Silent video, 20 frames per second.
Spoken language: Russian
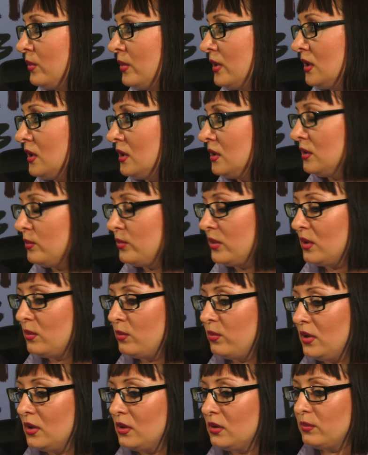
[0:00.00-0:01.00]
по, по,
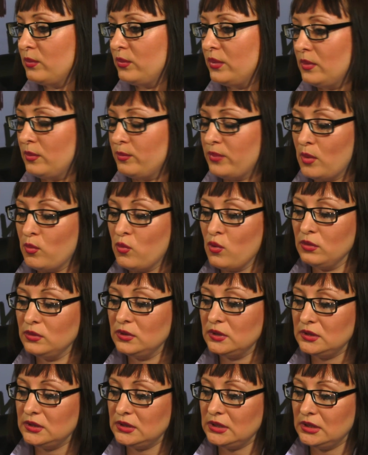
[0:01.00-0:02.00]
по, по
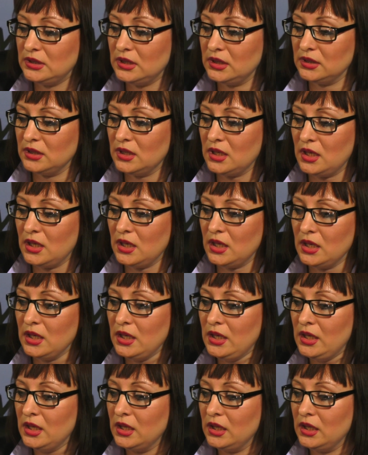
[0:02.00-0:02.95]
молодости и так далее.